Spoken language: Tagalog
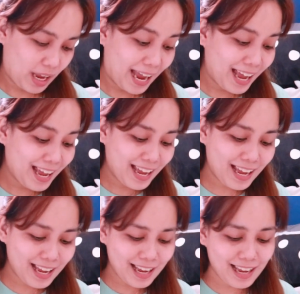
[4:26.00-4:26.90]

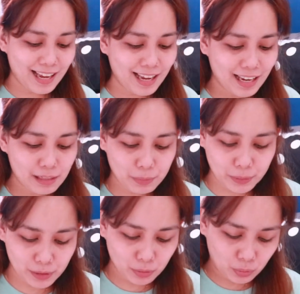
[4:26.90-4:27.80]
Ah, alam ko
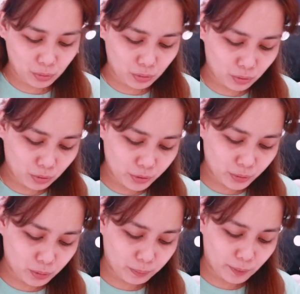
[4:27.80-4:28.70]
na to.
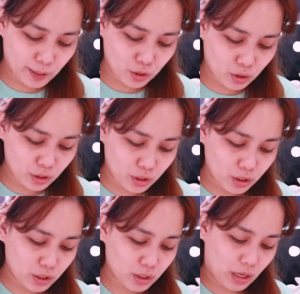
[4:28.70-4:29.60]
Yung
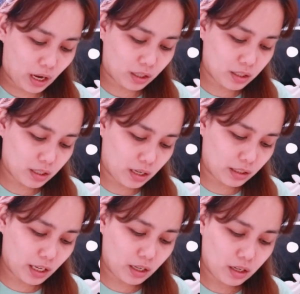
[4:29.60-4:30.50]
compression socks.
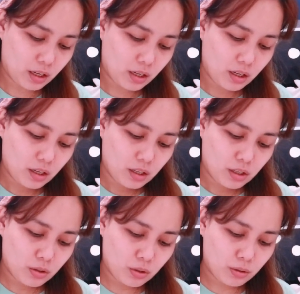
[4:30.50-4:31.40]
Antay,
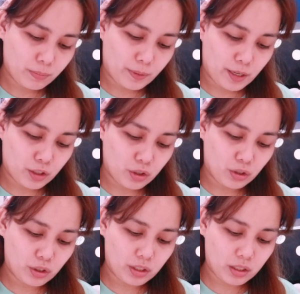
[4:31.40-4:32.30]
yung
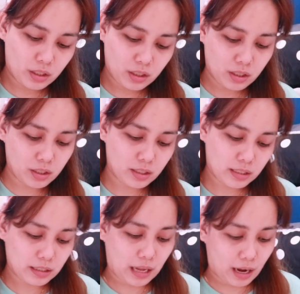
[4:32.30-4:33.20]
compression
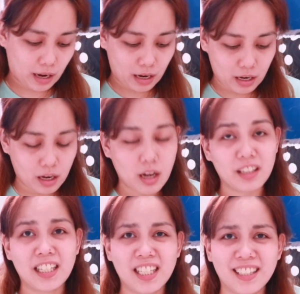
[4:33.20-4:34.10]
socks.
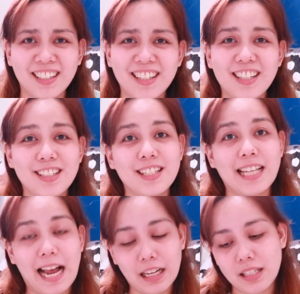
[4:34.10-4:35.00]

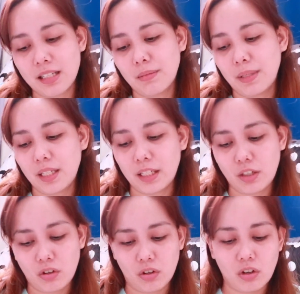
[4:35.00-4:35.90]
Socks na binili
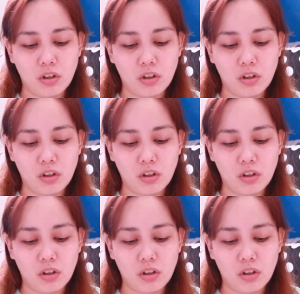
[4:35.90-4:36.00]
ko.